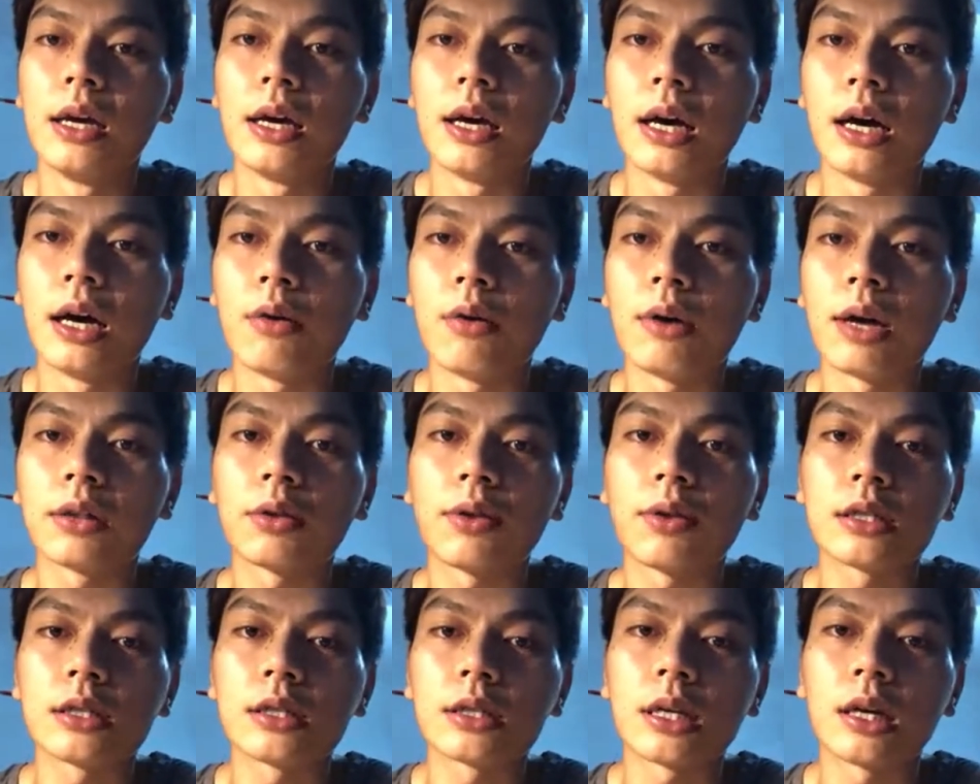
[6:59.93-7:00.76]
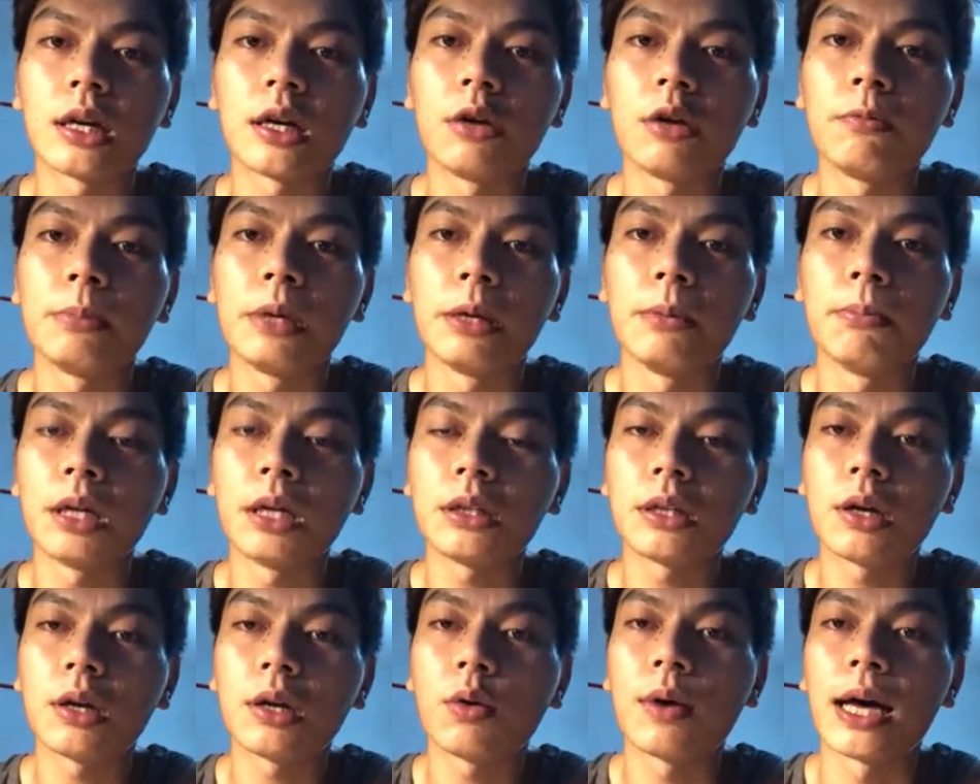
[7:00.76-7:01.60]
à, hoàn nó sẽ không bị mất
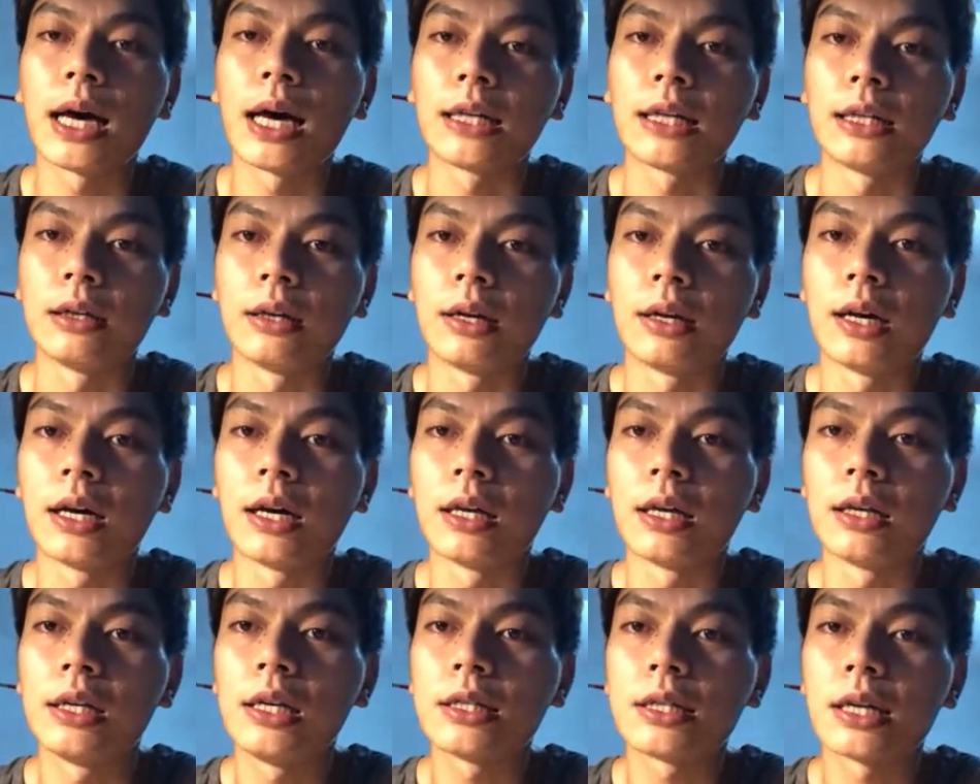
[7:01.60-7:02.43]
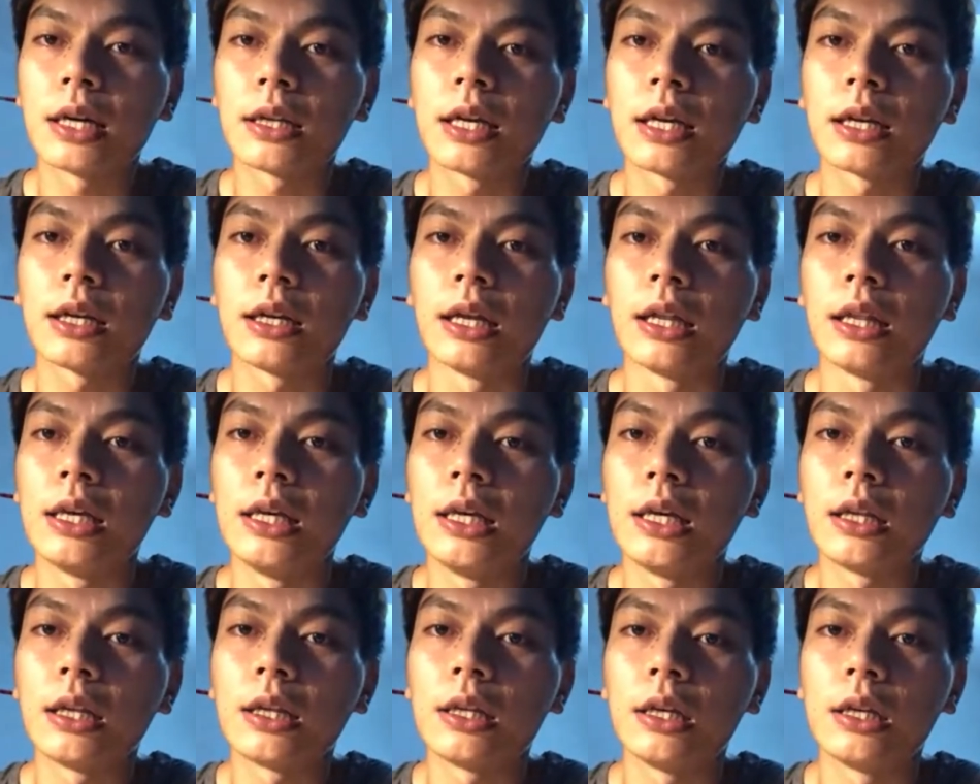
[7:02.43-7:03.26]
cái khoản à, đi sang Nhật để
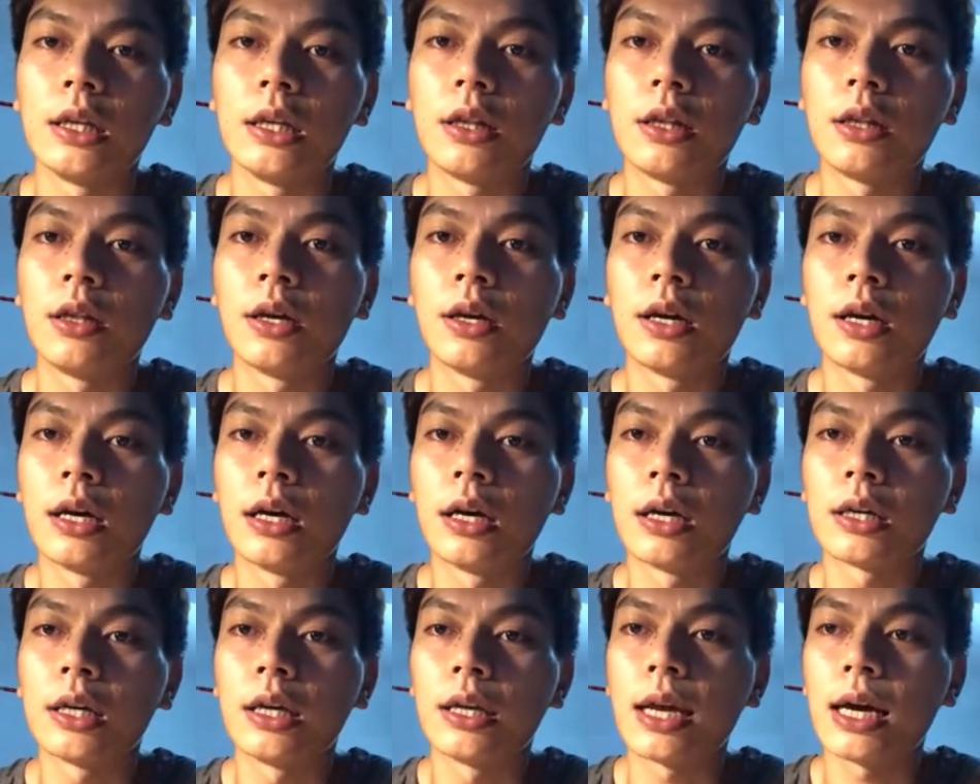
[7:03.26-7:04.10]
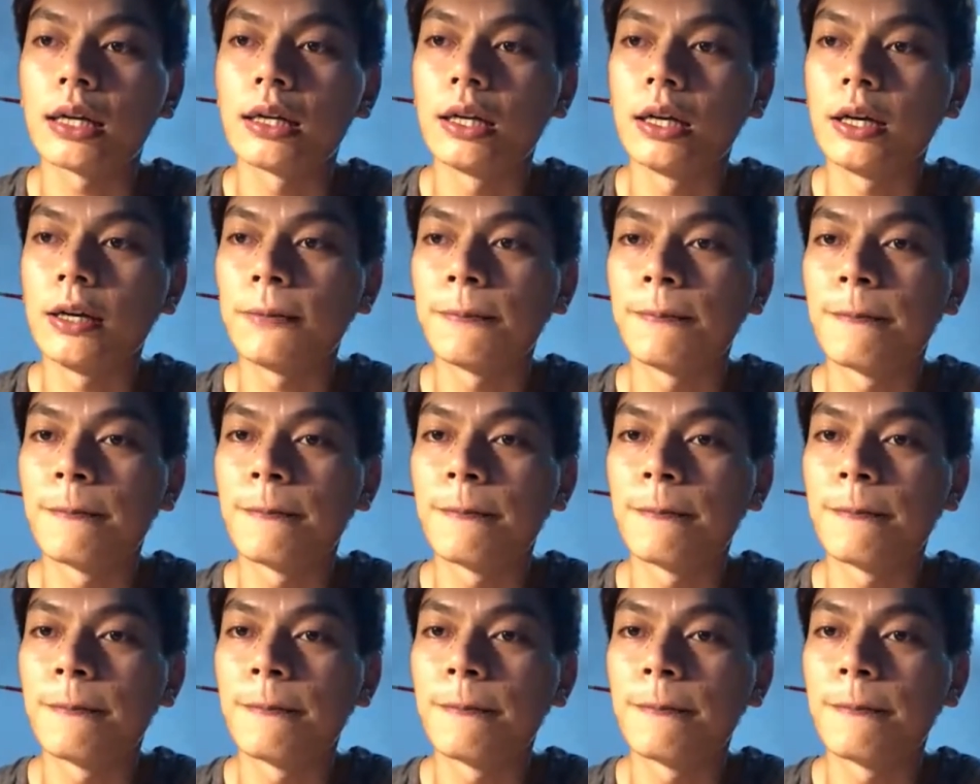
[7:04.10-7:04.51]
chi cái chi thịt à, kỹ năng nữa